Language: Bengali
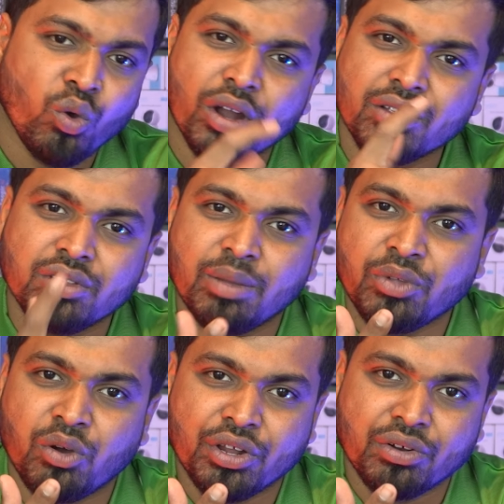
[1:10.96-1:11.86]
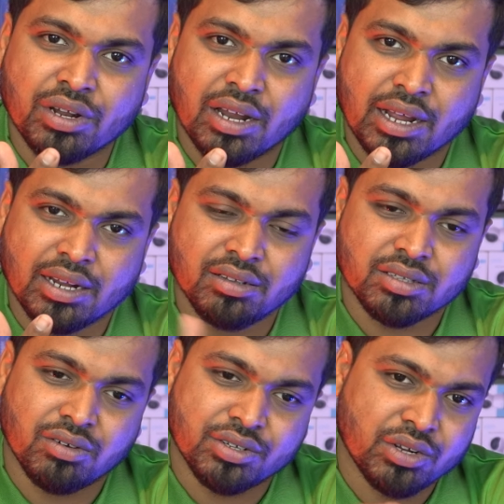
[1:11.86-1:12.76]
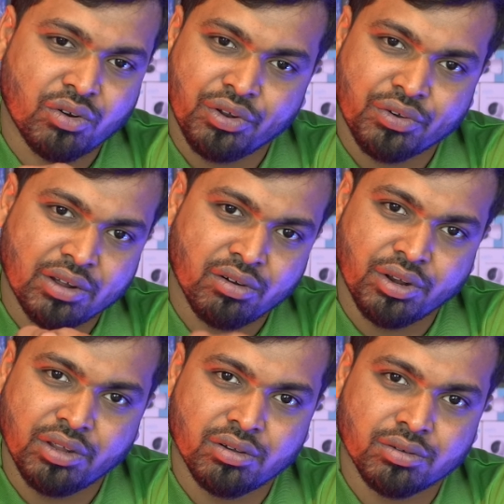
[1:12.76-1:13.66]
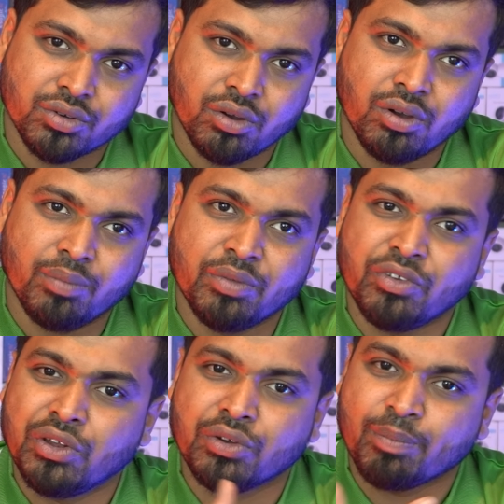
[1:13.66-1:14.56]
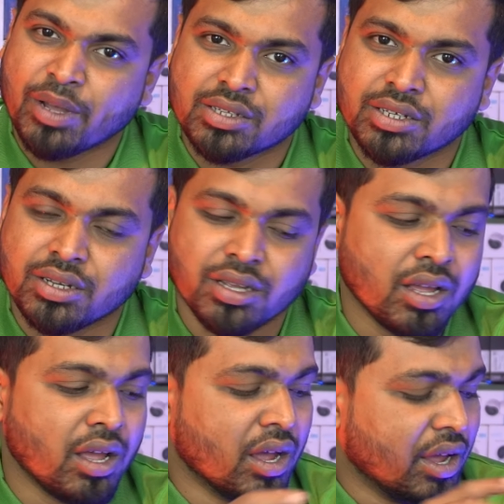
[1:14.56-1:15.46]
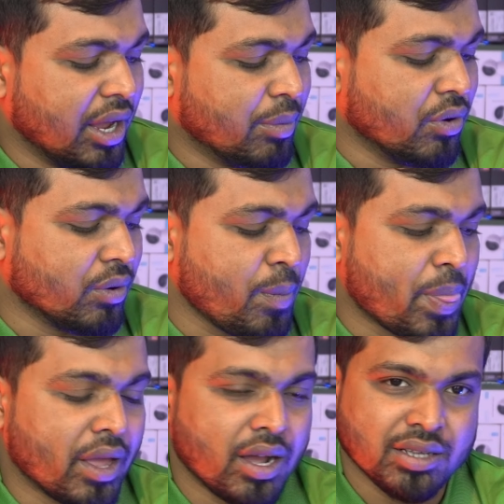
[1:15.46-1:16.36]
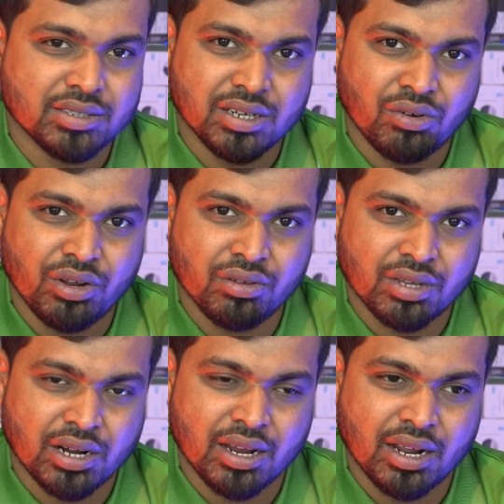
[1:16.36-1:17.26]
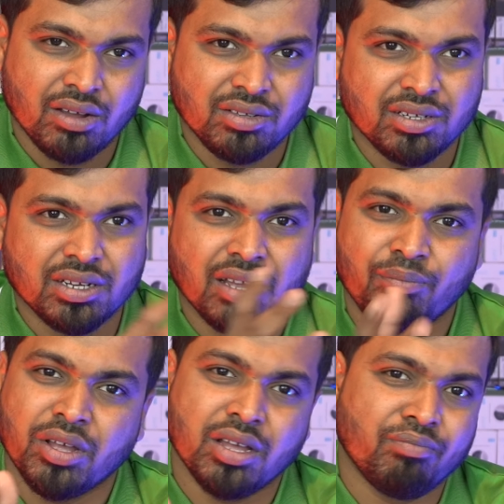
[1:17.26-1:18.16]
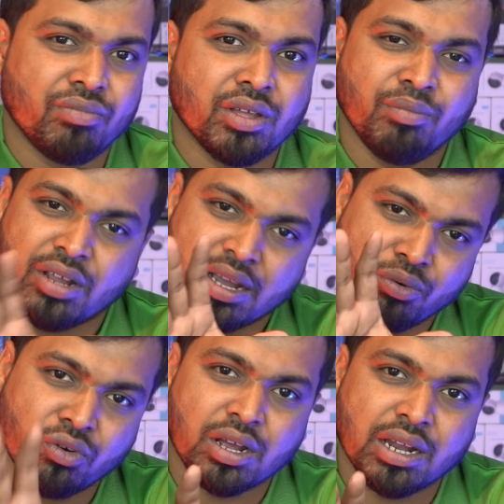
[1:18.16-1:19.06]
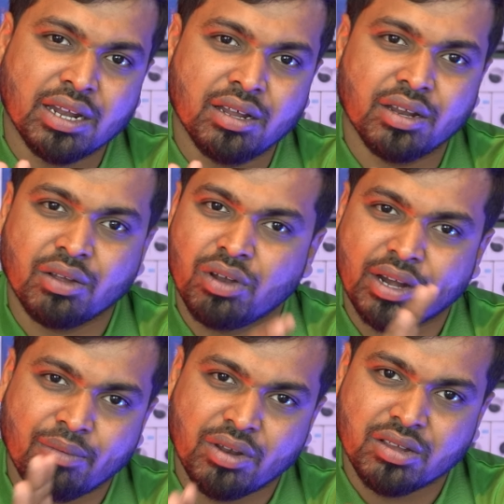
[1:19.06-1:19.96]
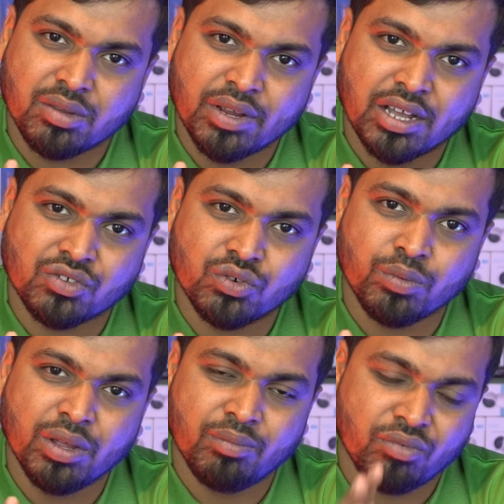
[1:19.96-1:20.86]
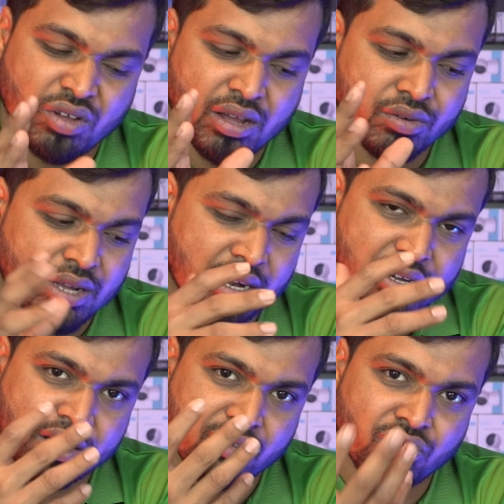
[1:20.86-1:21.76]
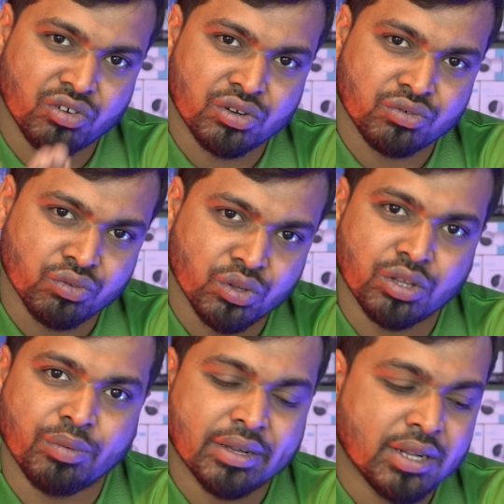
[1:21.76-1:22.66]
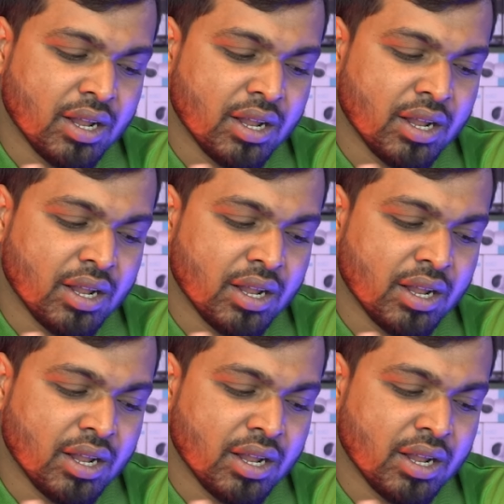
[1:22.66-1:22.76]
ওখানে যদি আপনি অডিওটা লাগান তাহলে সেই অডিওটা অডিও সহ আপনি ভিডিওটা পাচ্ছেন এবং যেটা অডিও সারা রাখা হয়েছে সেটা ফুল কালার রেগুলার ক্যামেরা হিসেবে কাজ করবে কালার রেজুলেশন সুন্দর দিবে